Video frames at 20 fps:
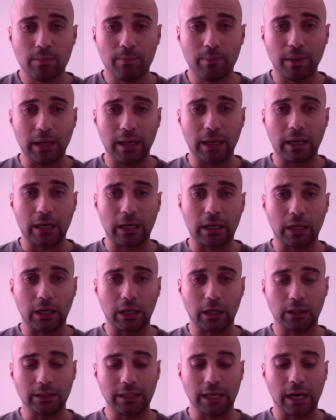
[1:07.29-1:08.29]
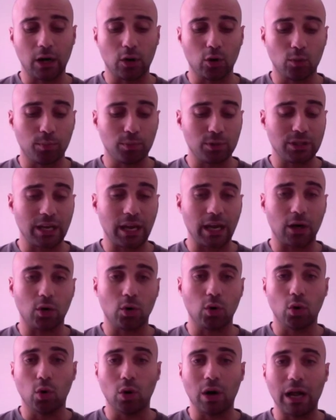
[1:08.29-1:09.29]
per eh, dare il colpo
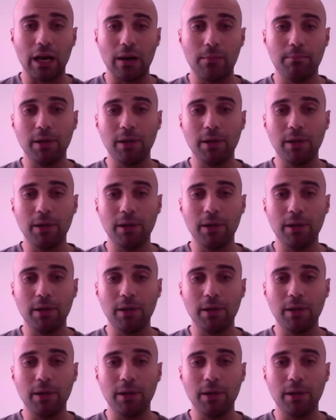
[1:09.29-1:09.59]
secco al